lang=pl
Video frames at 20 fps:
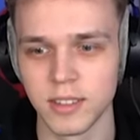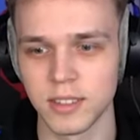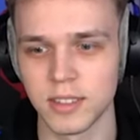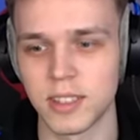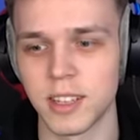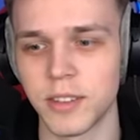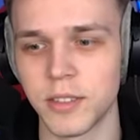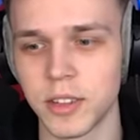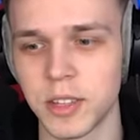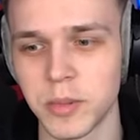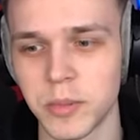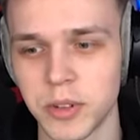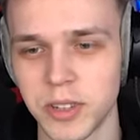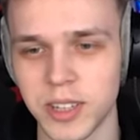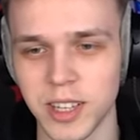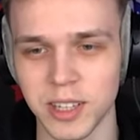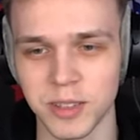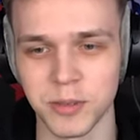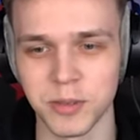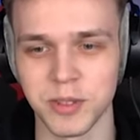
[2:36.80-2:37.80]
Zostawię to, bo
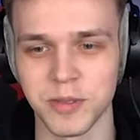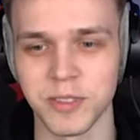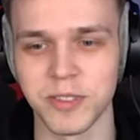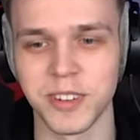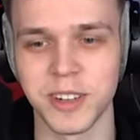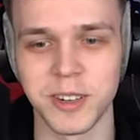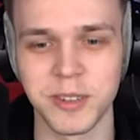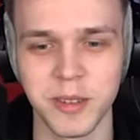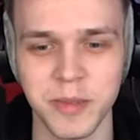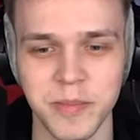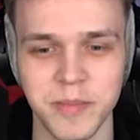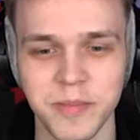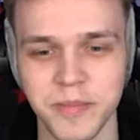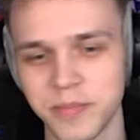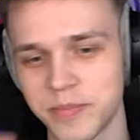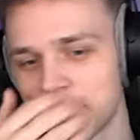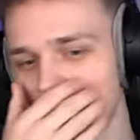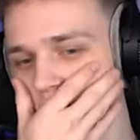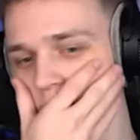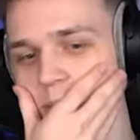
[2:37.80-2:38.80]
i tak dużo wywaliłem.
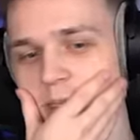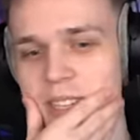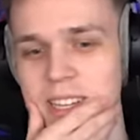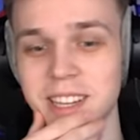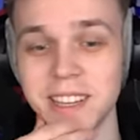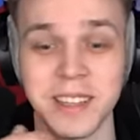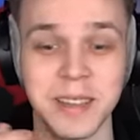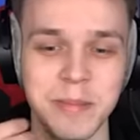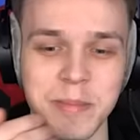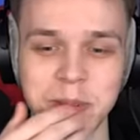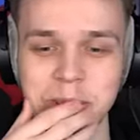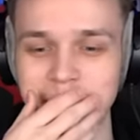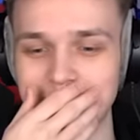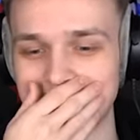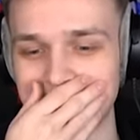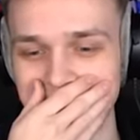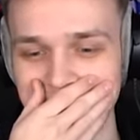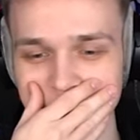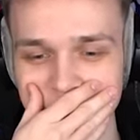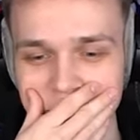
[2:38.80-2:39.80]
Za dobra, jednym dobra,
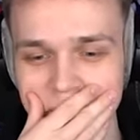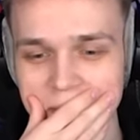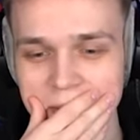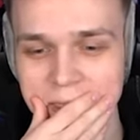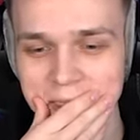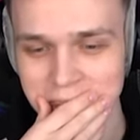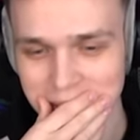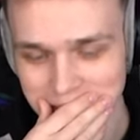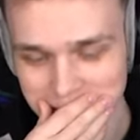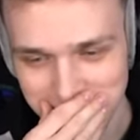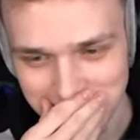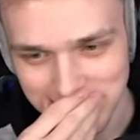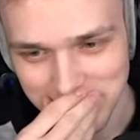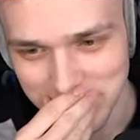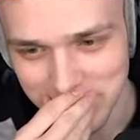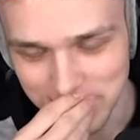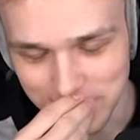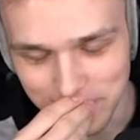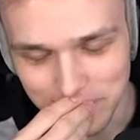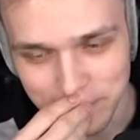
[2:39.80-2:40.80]
pytaniem. Dobra.
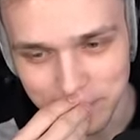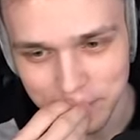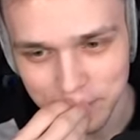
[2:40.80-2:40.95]
No.